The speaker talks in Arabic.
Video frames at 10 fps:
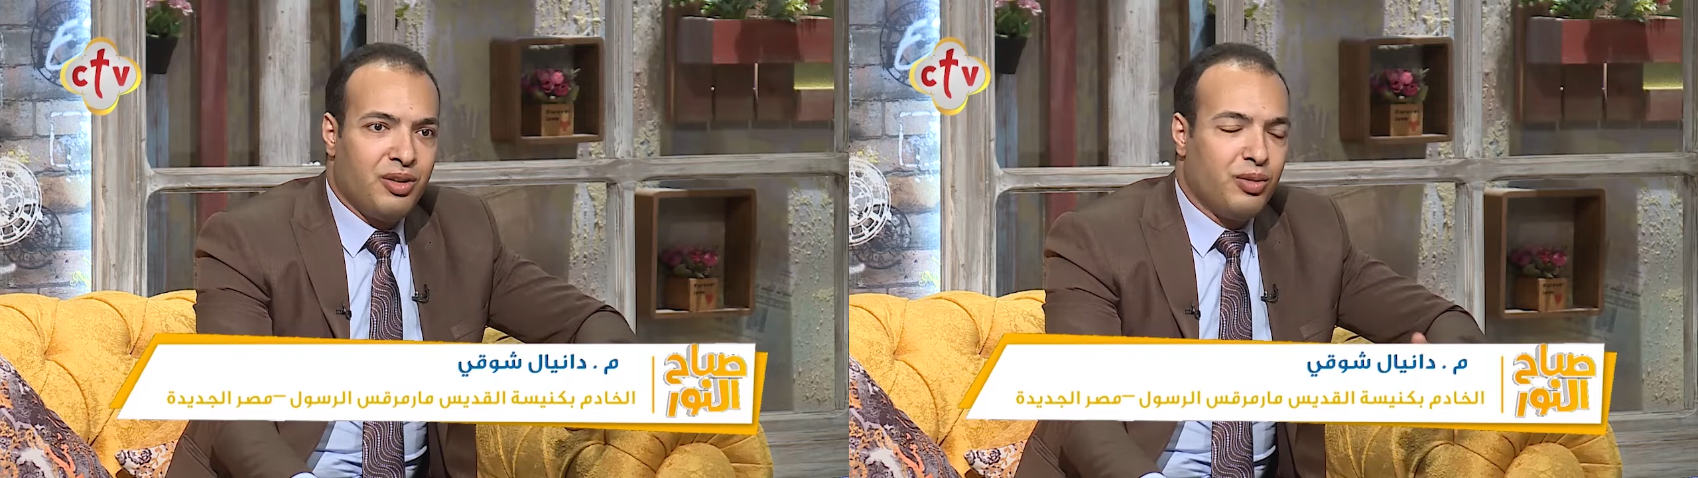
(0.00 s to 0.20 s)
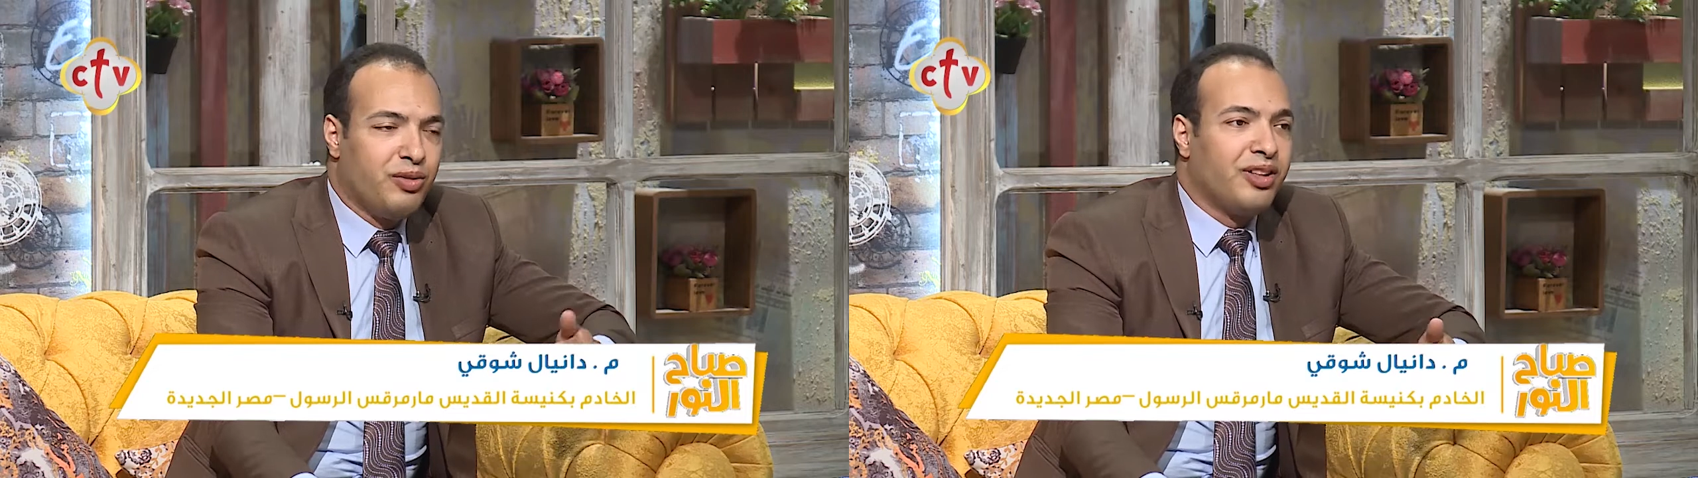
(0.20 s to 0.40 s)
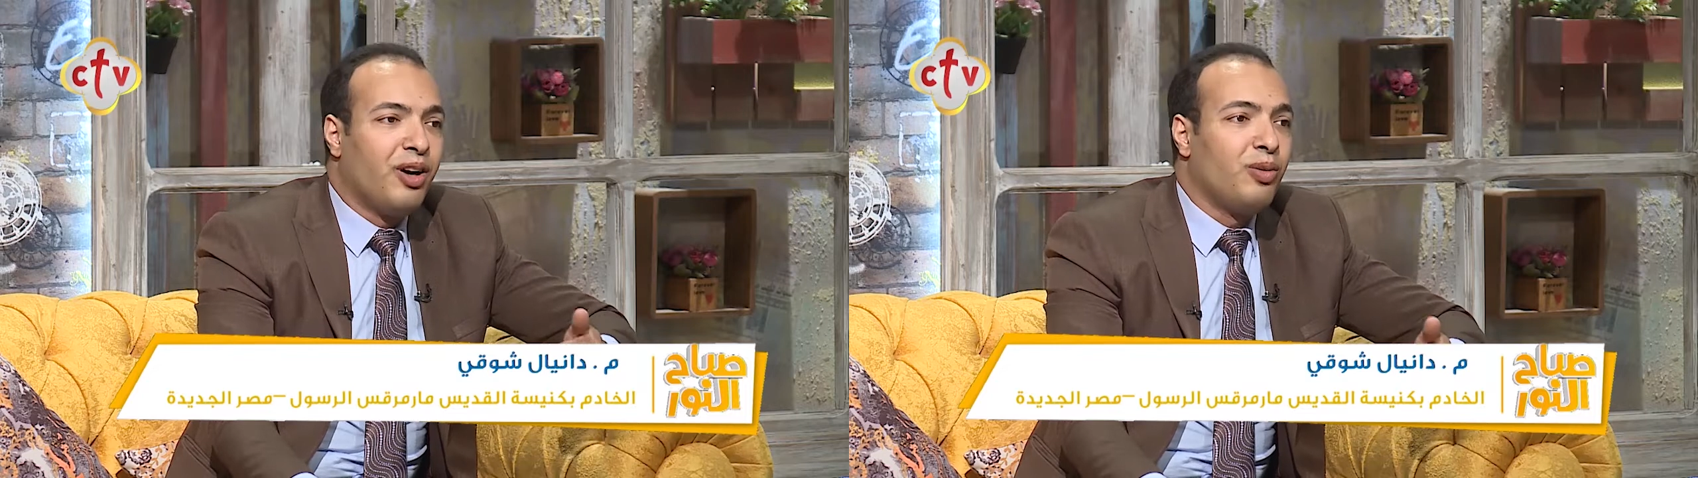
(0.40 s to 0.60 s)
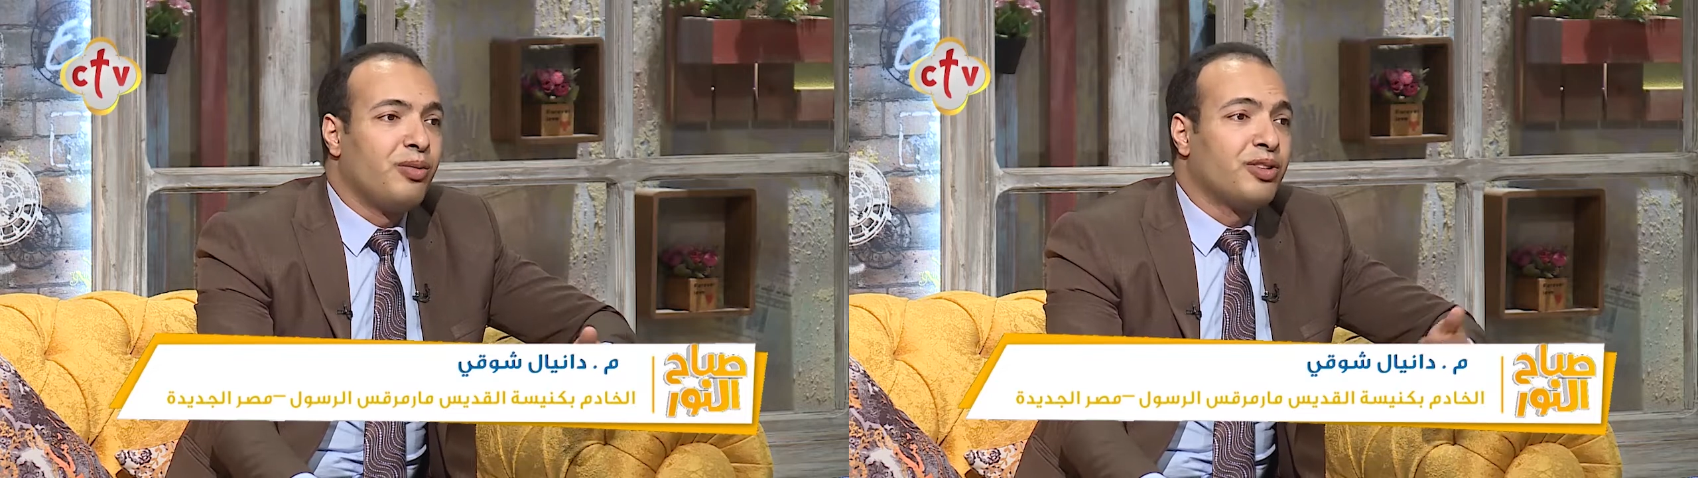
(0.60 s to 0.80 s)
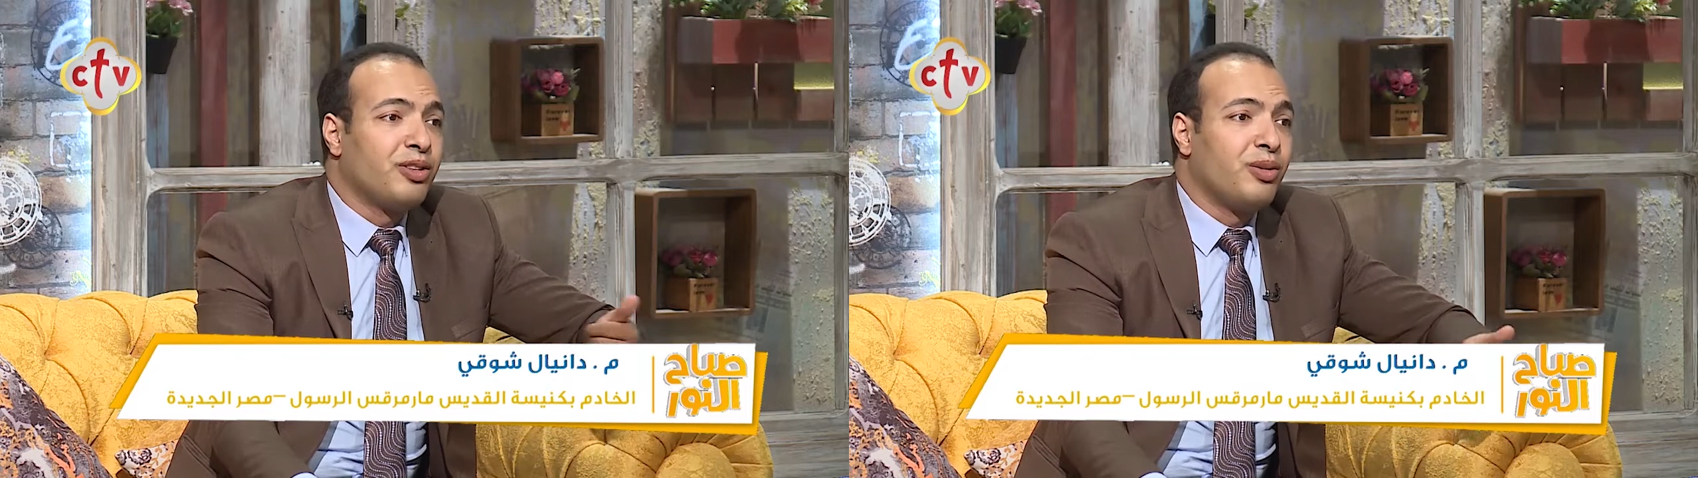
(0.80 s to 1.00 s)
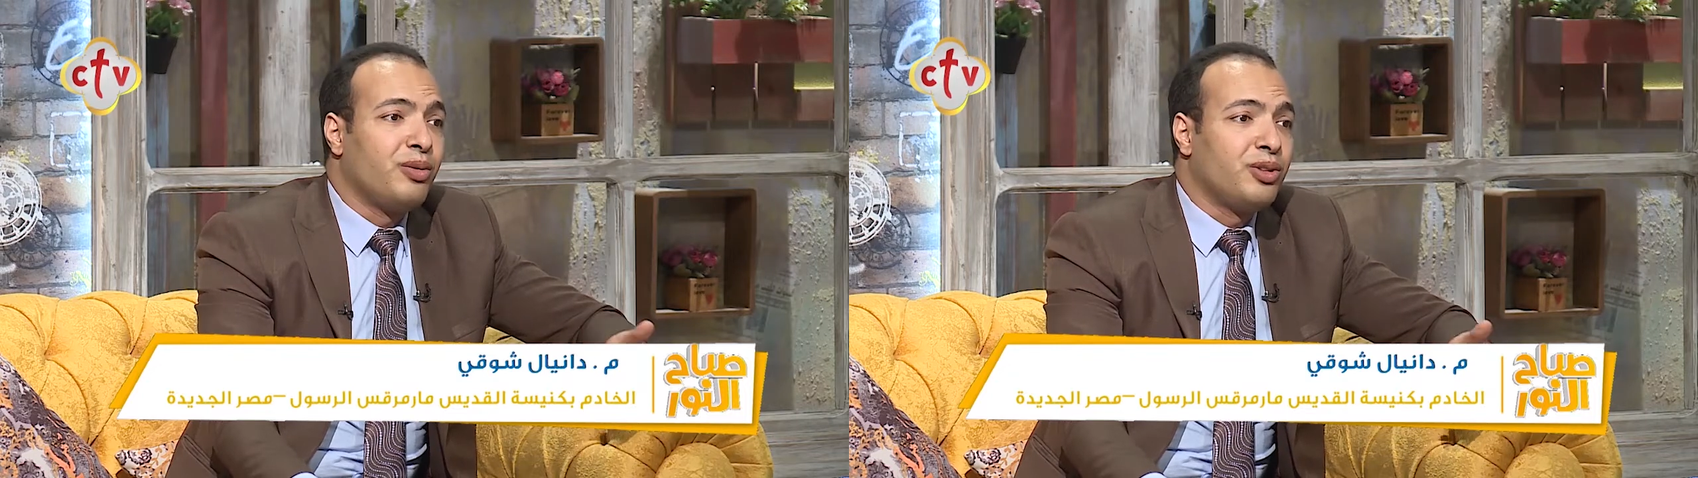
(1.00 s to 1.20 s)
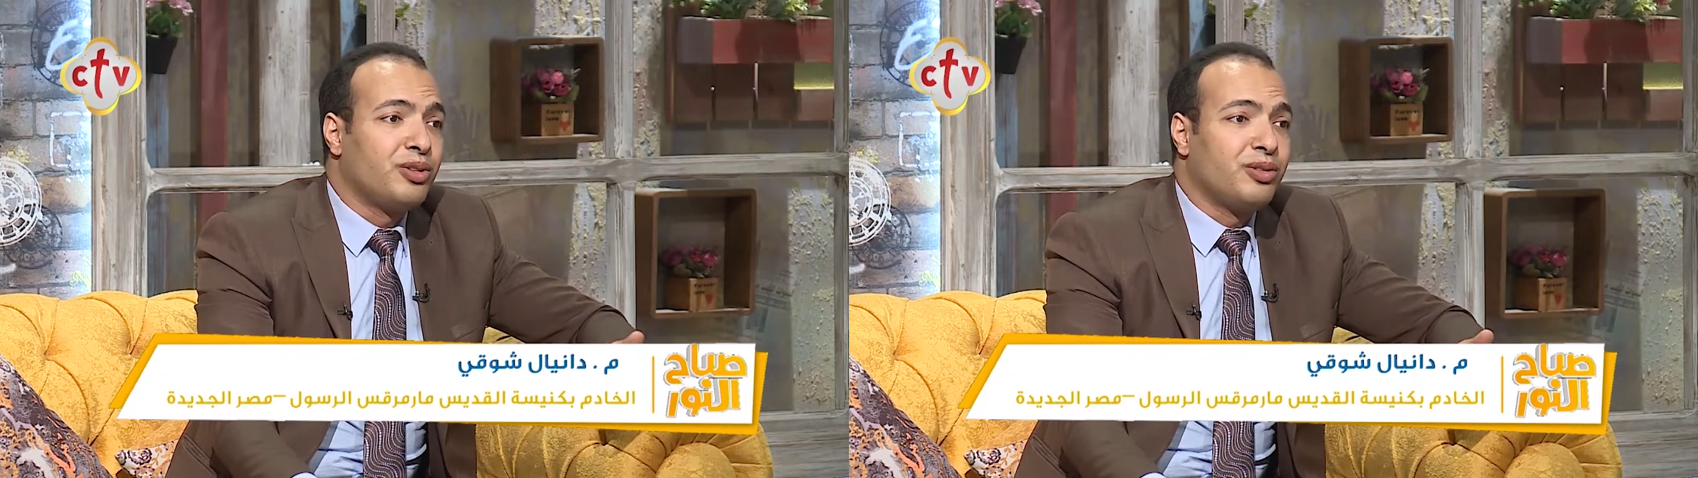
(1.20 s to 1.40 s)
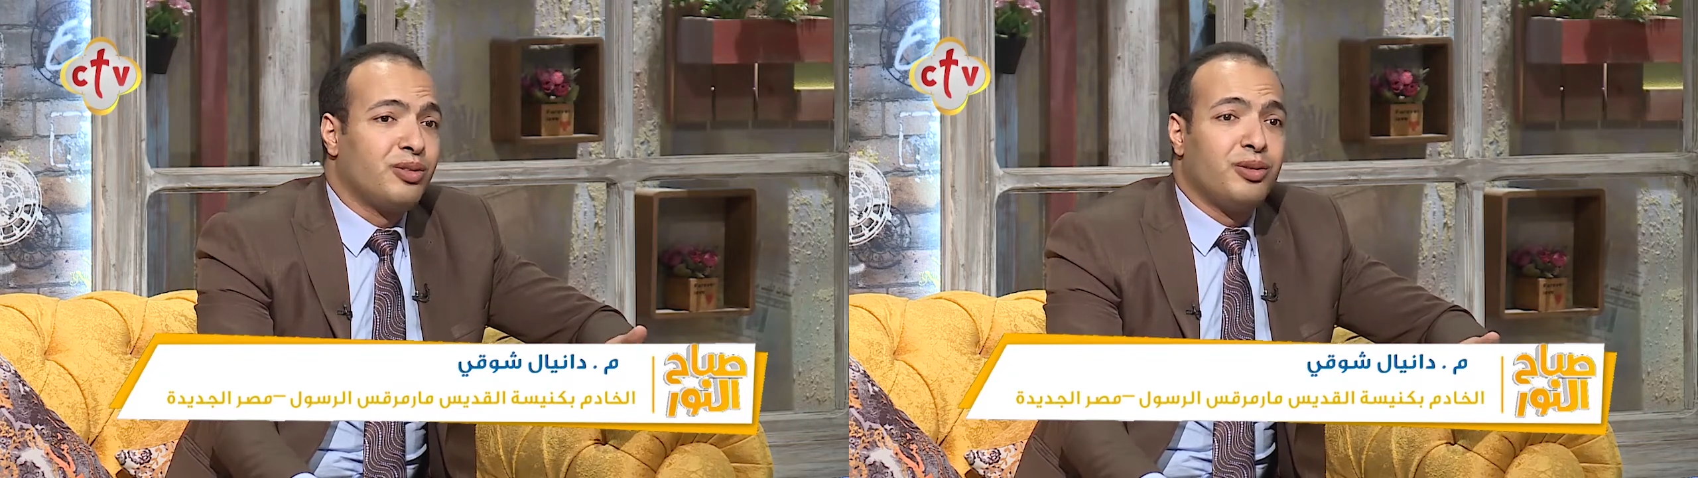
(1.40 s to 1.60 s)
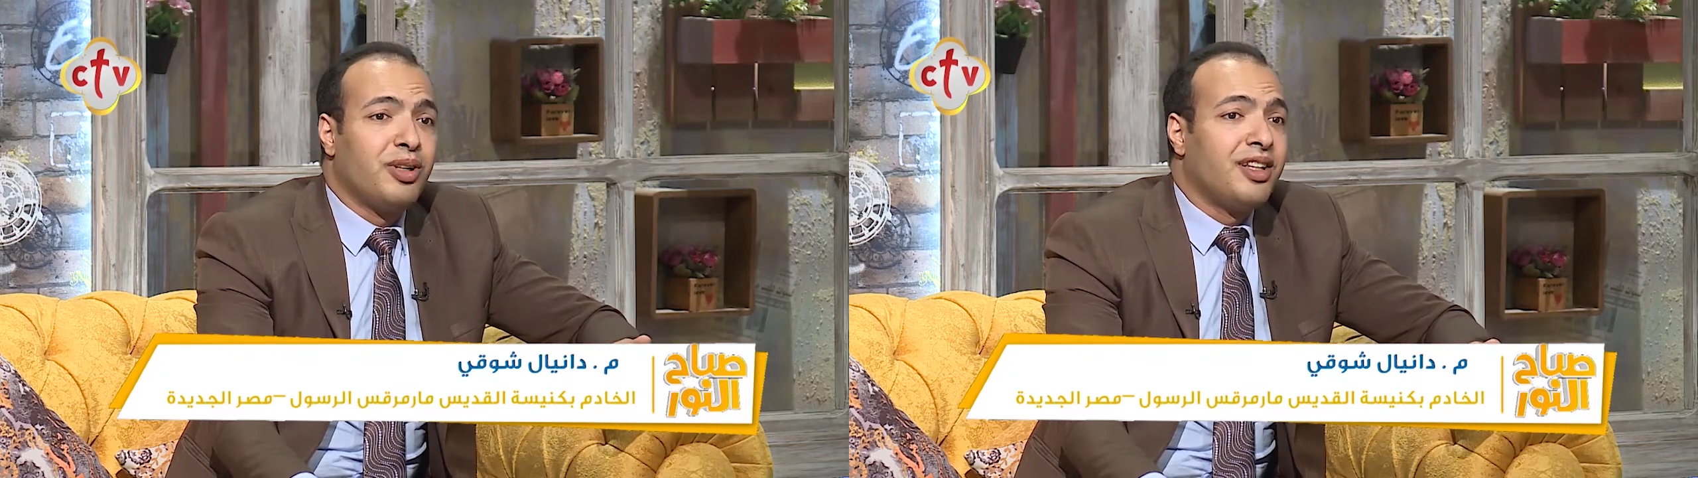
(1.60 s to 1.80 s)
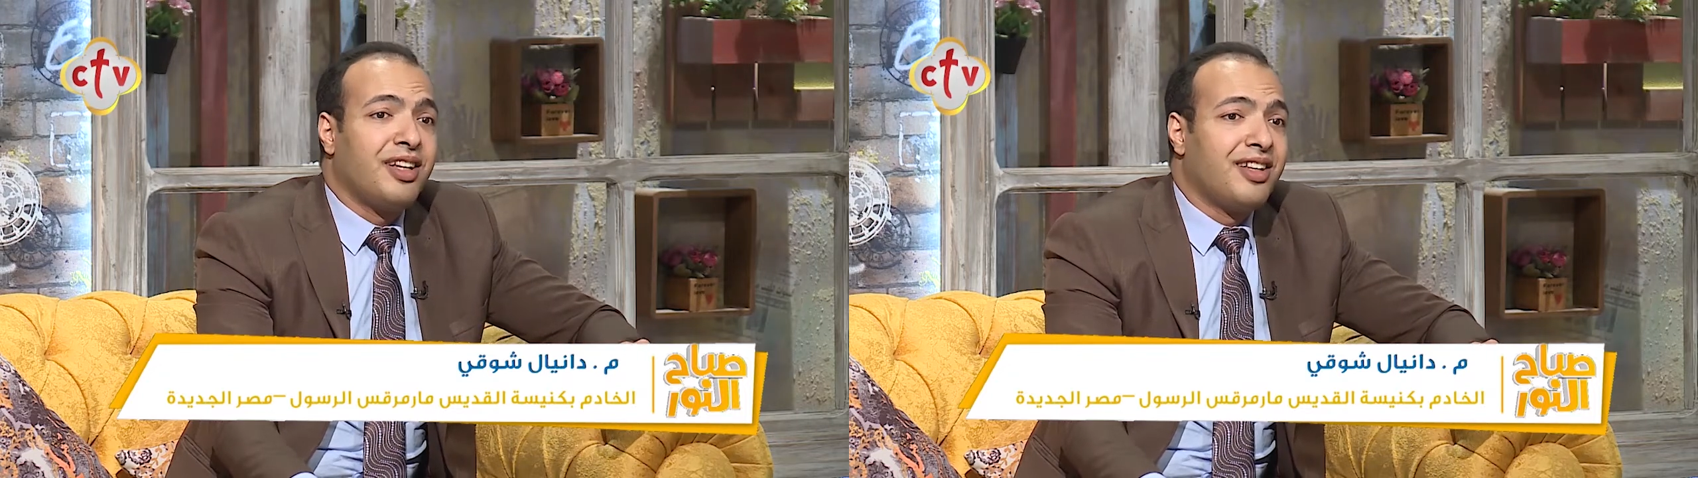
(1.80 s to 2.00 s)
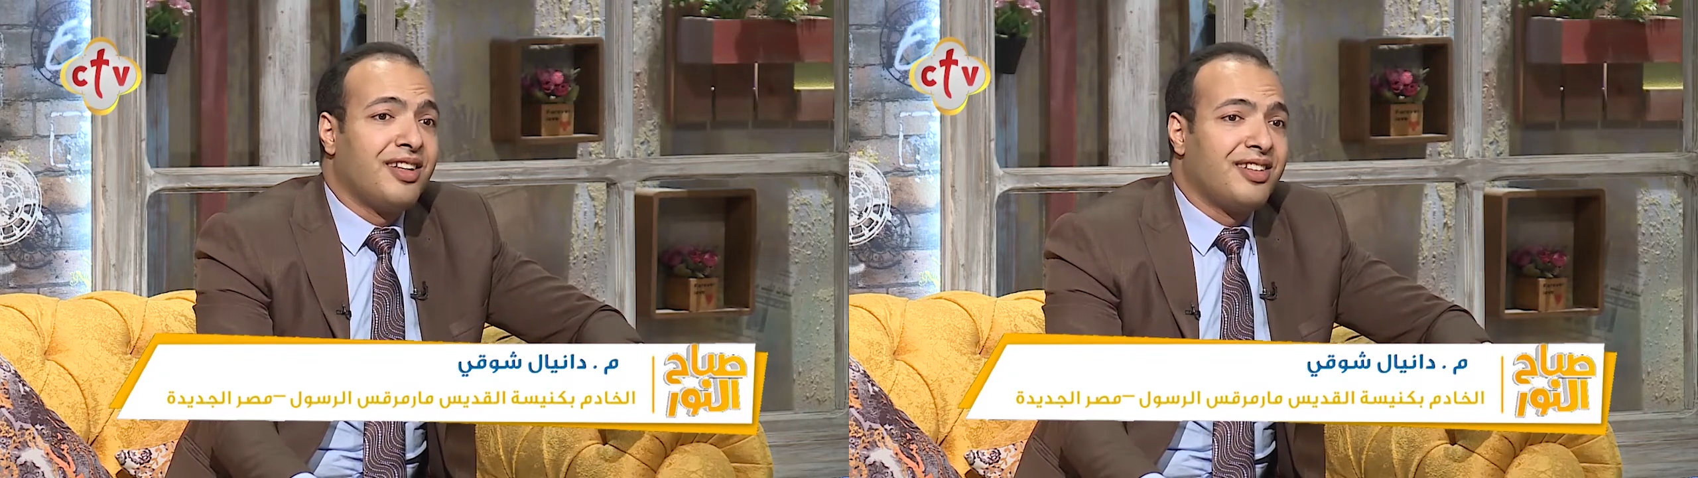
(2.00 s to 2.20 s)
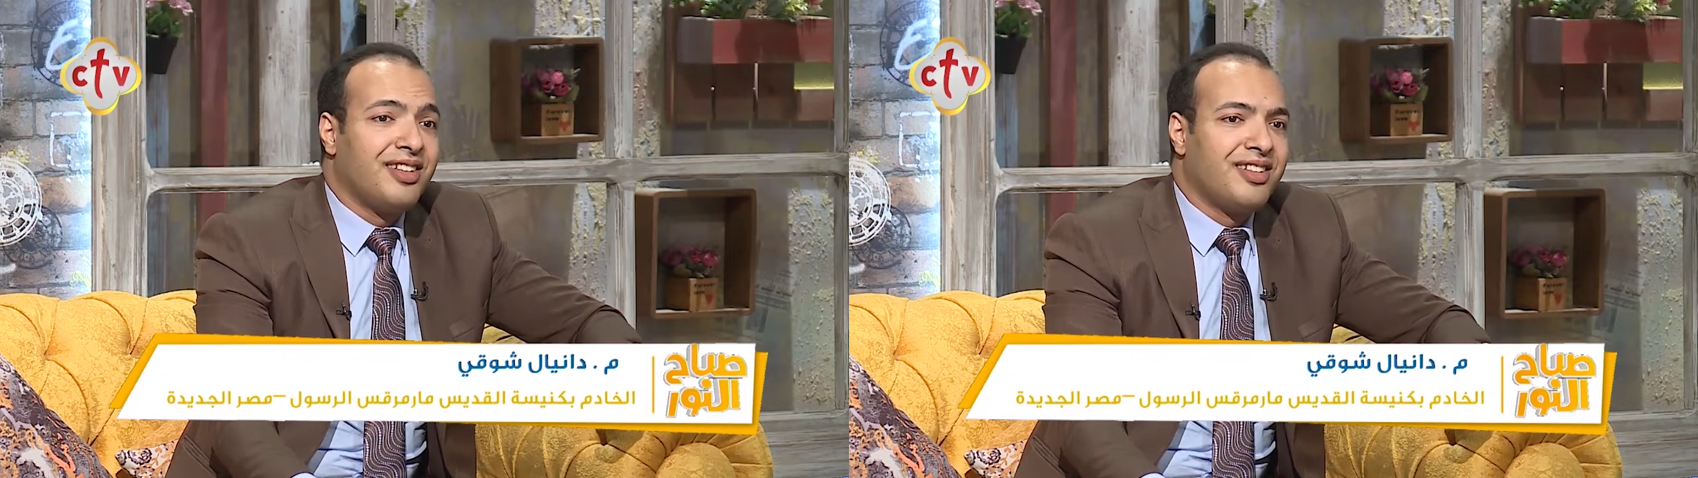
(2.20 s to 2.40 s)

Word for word: وفضحه وما ستروش هو هنا